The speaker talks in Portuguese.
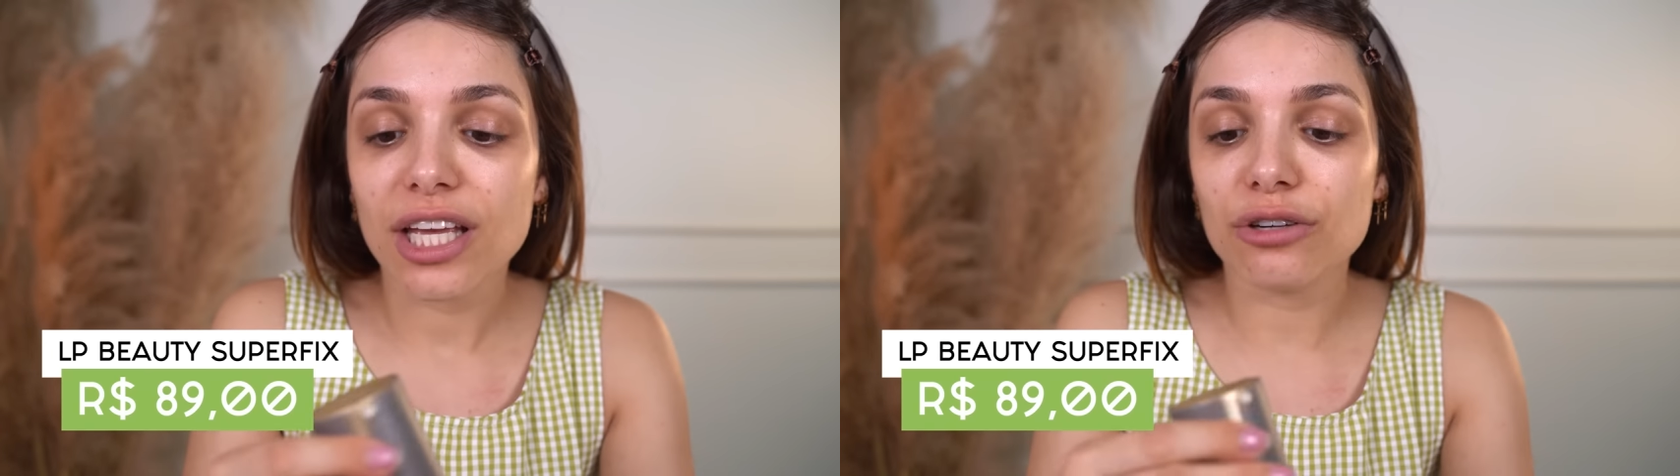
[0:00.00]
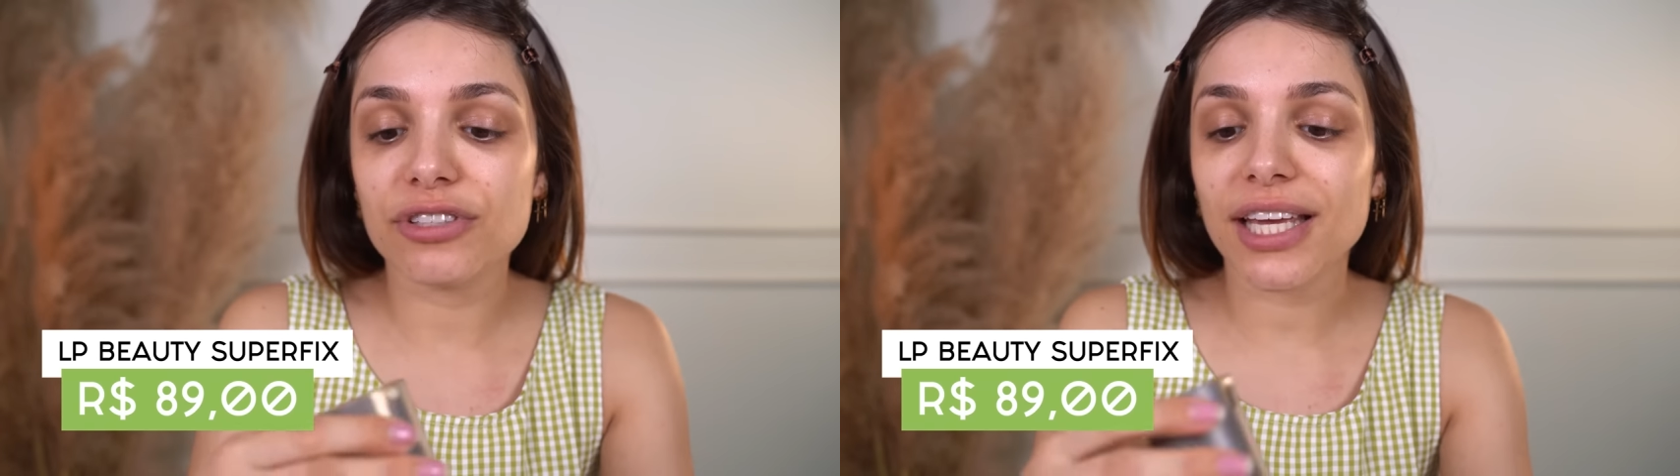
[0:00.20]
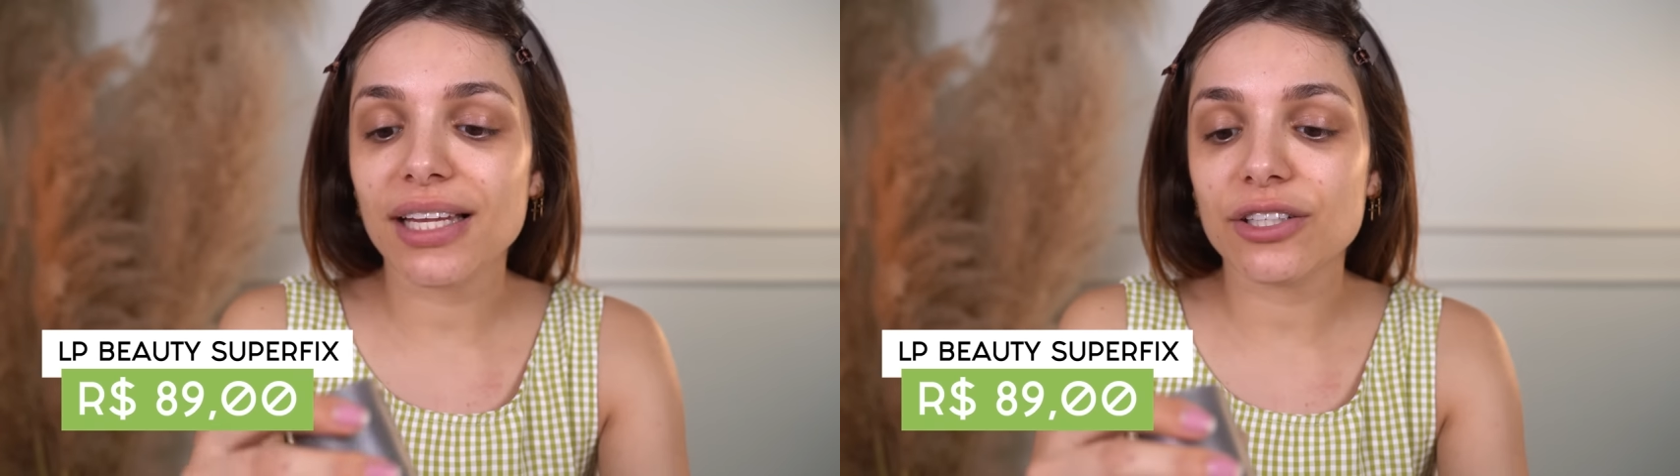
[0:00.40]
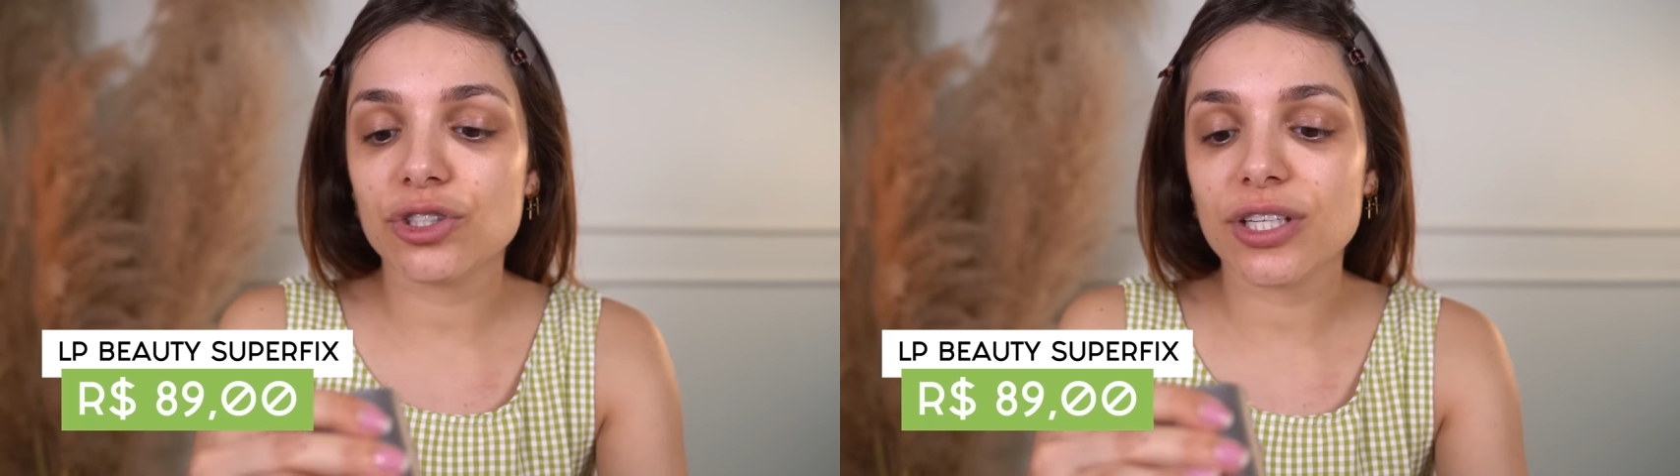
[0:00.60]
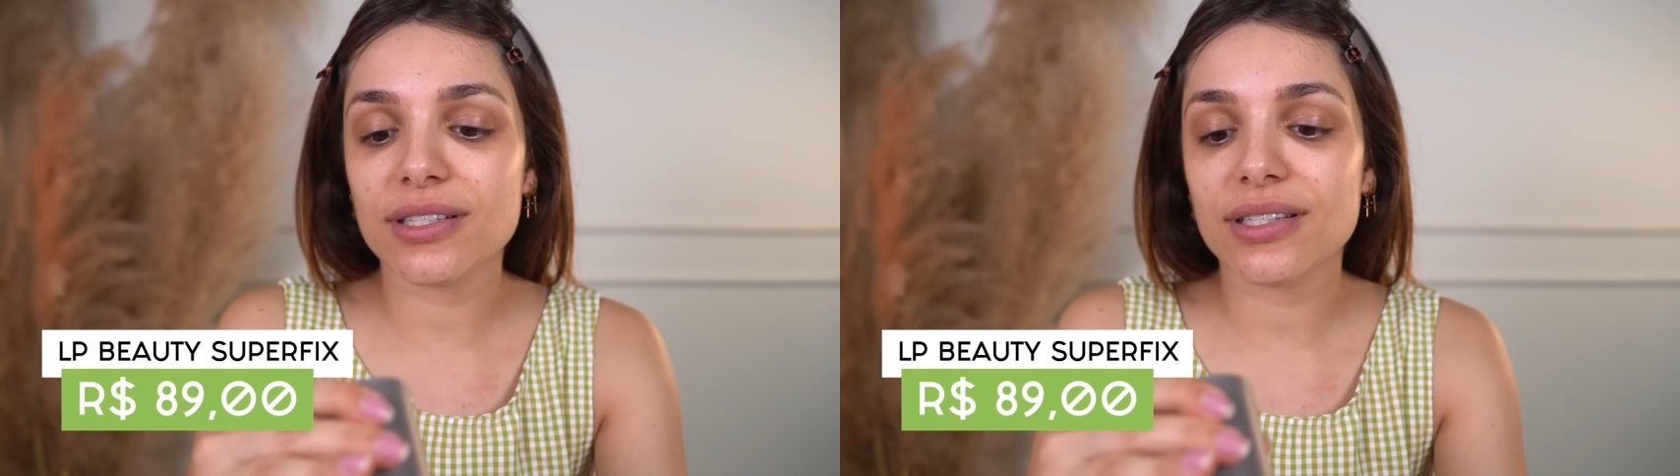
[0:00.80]
Eu vi que a
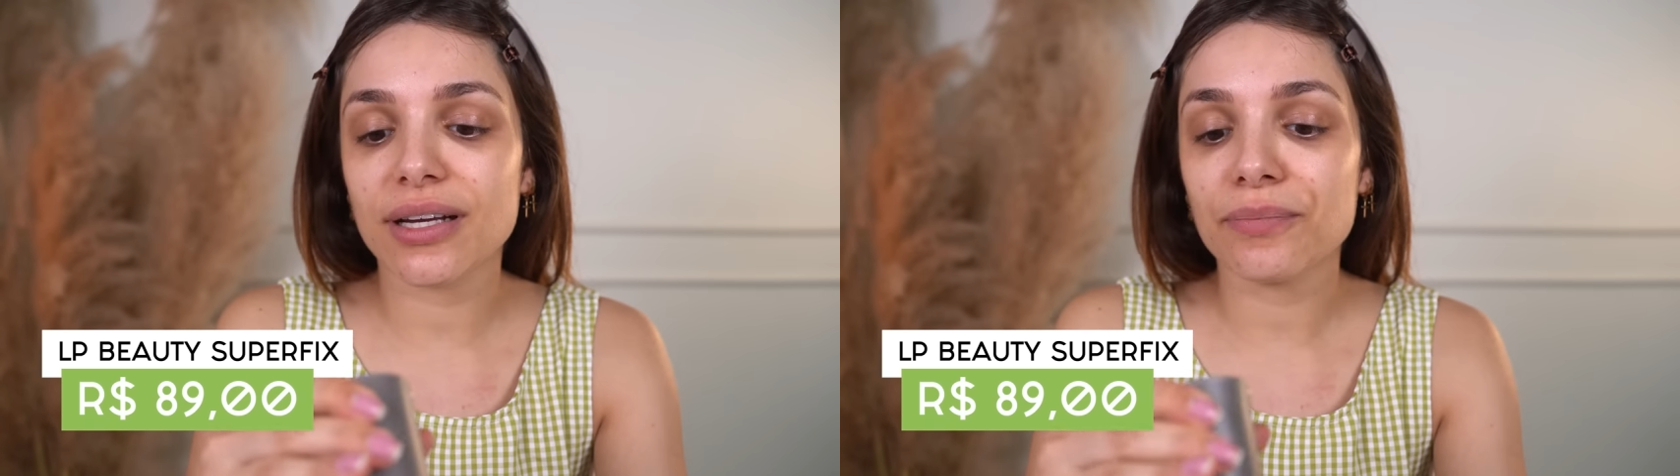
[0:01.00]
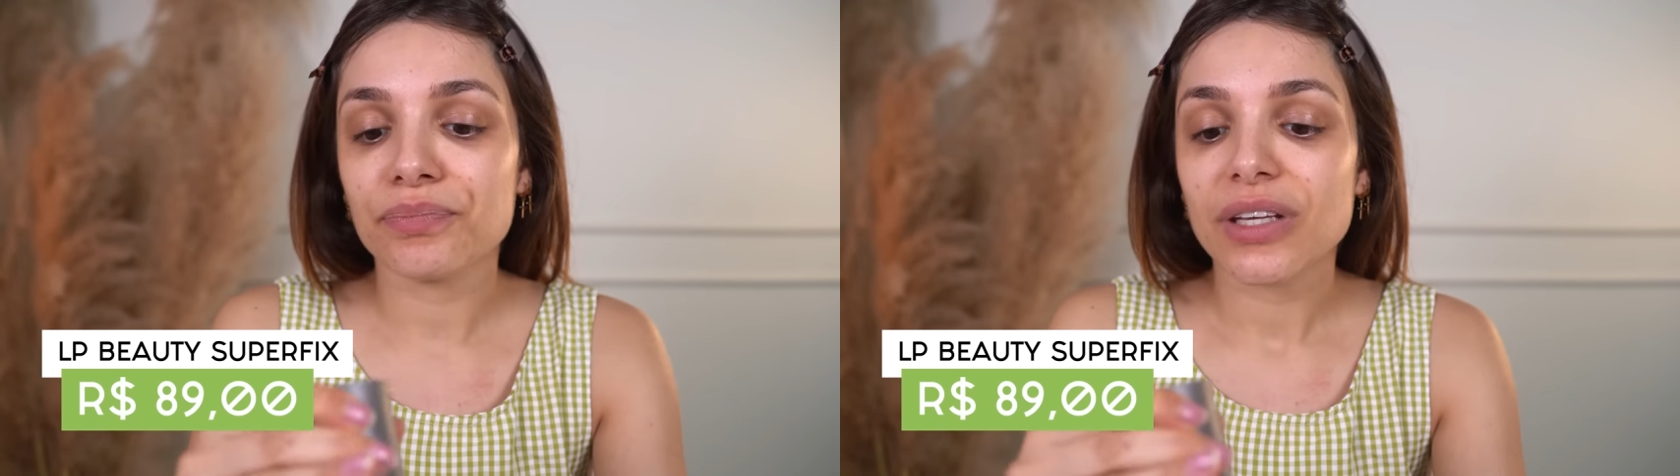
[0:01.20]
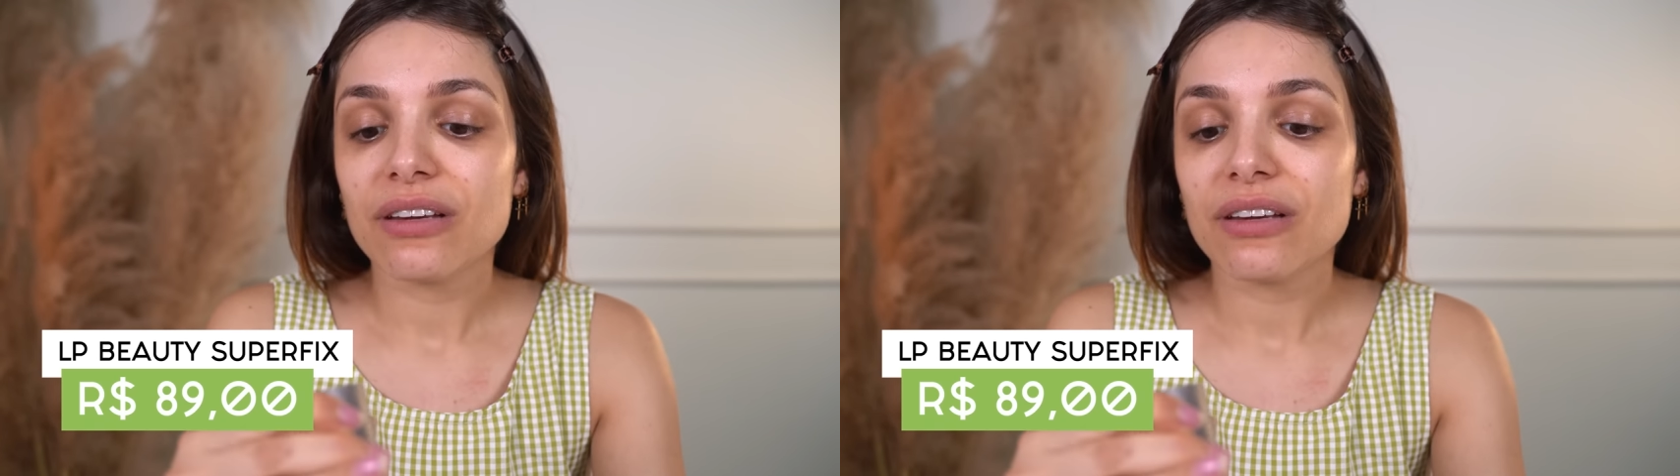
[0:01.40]
Letícia